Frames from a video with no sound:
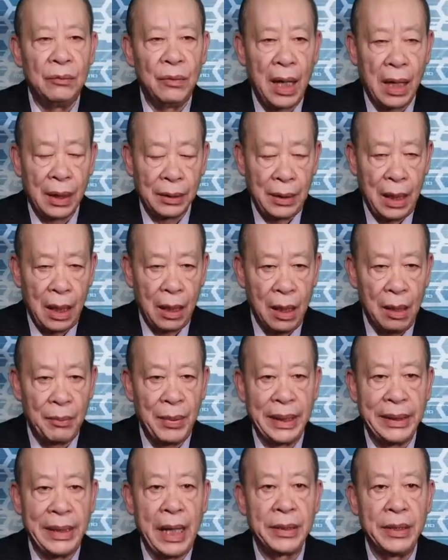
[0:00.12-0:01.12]
瓦格纳老
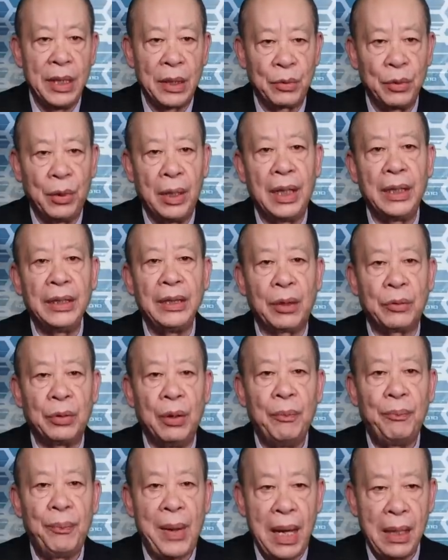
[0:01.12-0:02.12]
板扬言说要
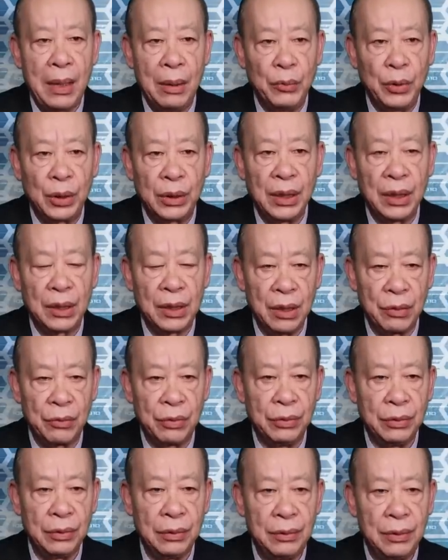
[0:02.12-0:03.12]
从巴赫穆特撤
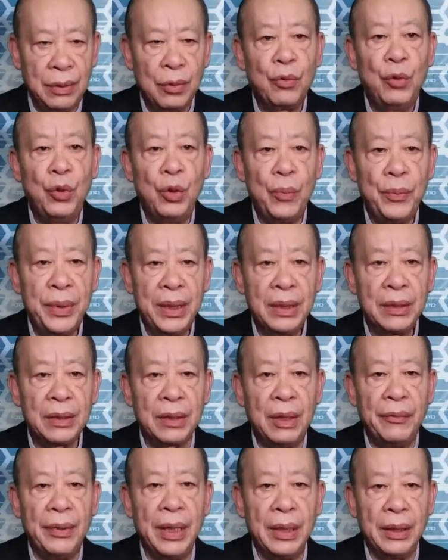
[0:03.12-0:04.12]
出，雇佣兵
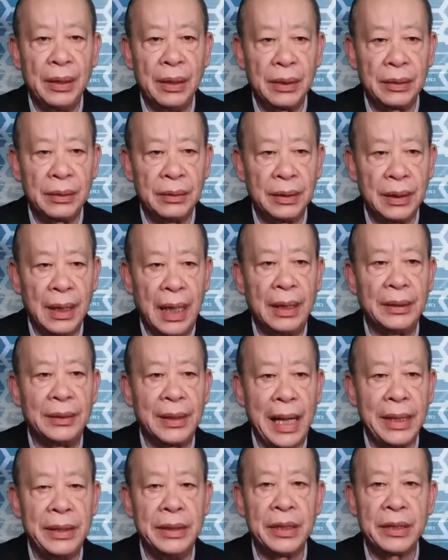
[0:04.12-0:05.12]
成为俄罗斯的
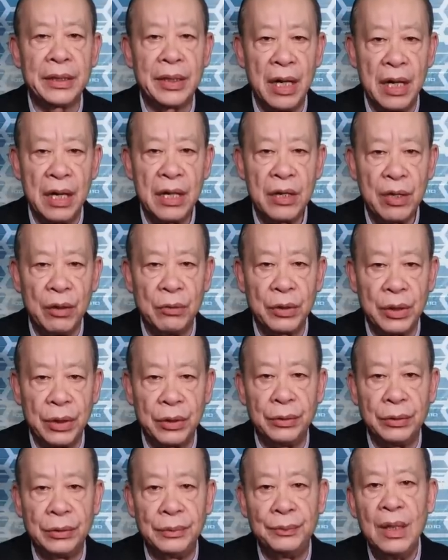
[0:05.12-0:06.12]
难以承受之
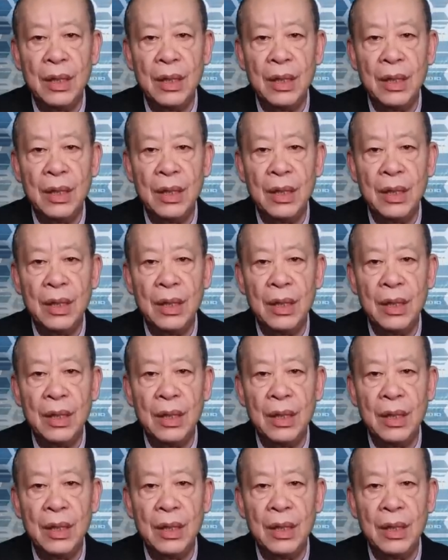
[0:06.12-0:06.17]
重。